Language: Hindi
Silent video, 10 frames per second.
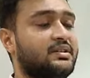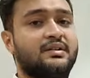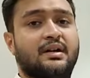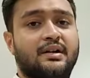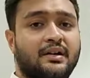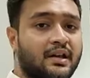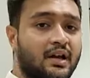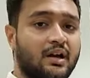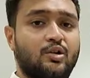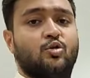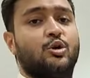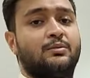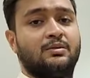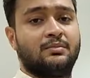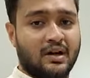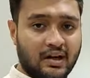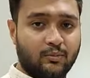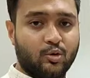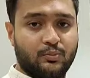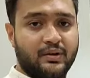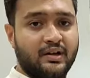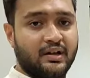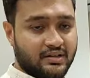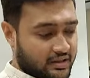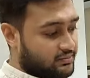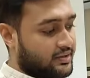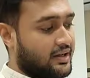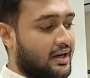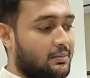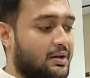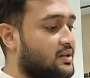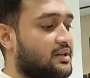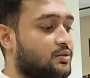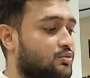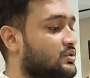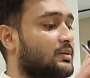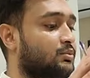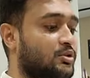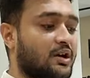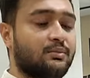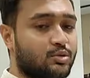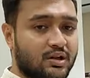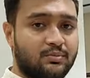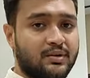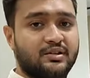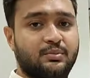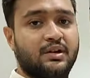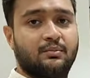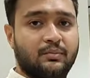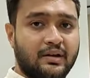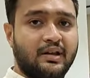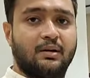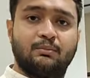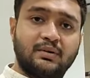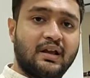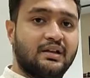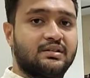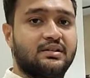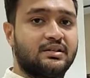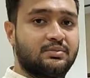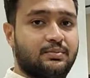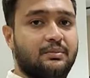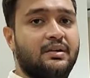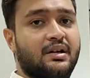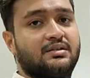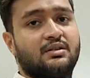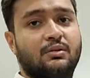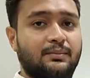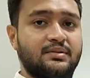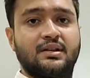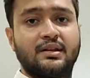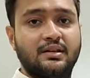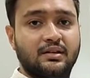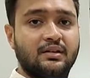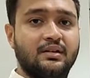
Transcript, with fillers: परसेंट गारंटी है अगर कोई भी माल आपको प्रिंट के साथ में खराब आता है तो उसका पूरा का पूरा रिप्लेसमेंट हमारी कंपनी एज इट इज पेमेंट के साथ वापस देगी